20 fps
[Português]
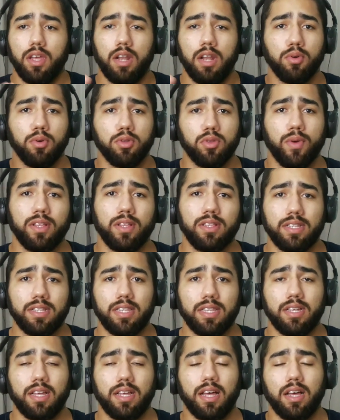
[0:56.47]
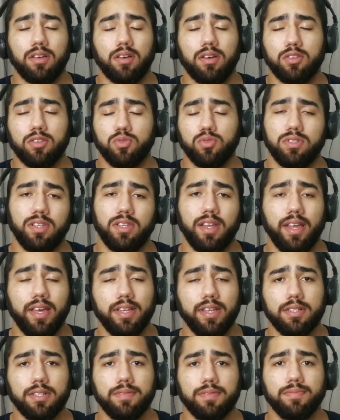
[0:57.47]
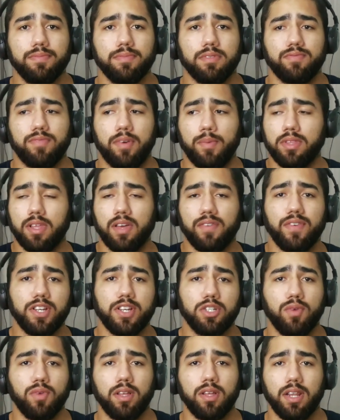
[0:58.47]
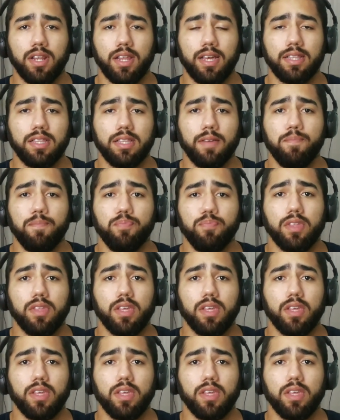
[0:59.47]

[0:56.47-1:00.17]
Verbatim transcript: ele botou o atleta à sua direita, vai botar a faixa no atleta.